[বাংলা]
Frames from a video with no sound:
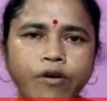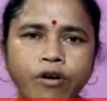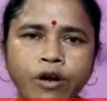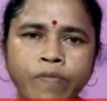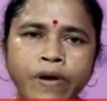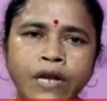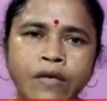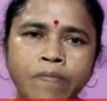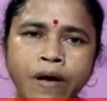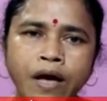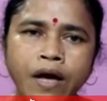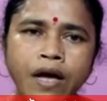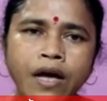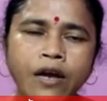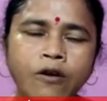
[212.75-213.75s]
ঘরবাড়ি
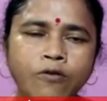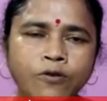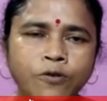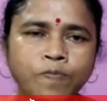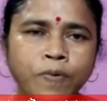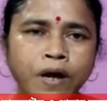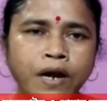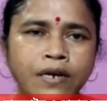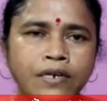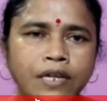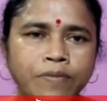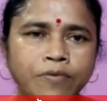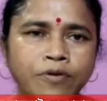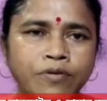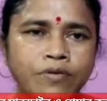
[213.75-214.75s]
ভাঙা লুটপাট
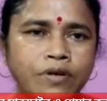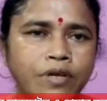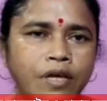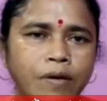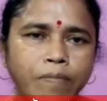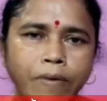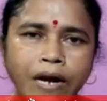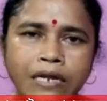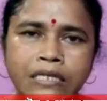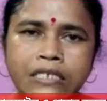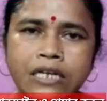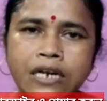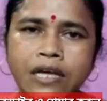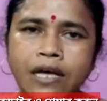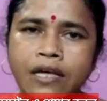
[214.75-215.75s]
এবং বাড়ি
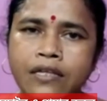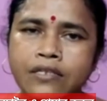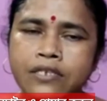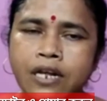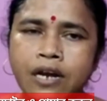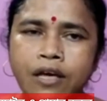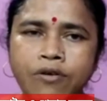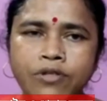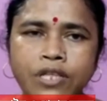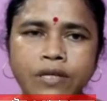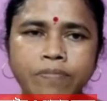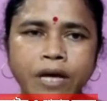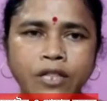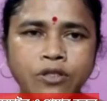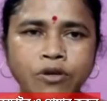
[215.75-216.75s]
ছেড়া ছাড়া হতে
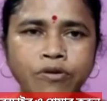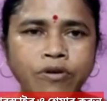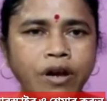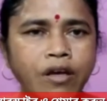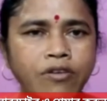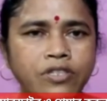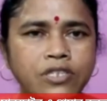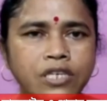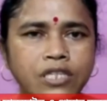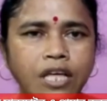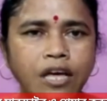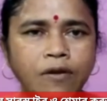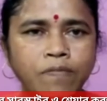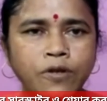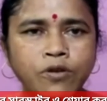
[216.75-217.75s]
বাধ্য করা হচ্ছে
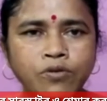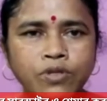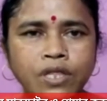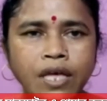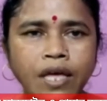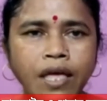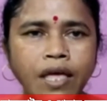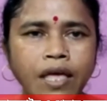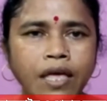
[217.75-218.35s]
তার বিরুদ্ধে